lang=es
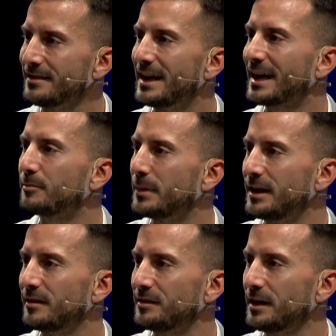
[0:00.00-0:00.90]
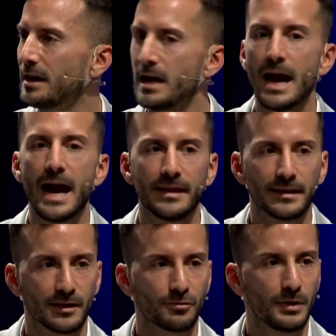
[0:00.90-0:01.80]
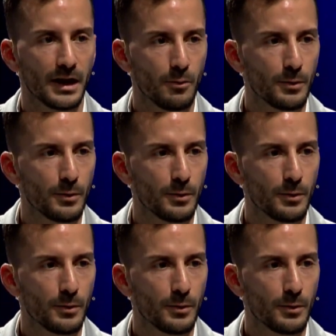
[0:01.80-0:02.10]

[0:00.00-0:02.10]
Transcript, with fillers: de la experiencia hay detrás una,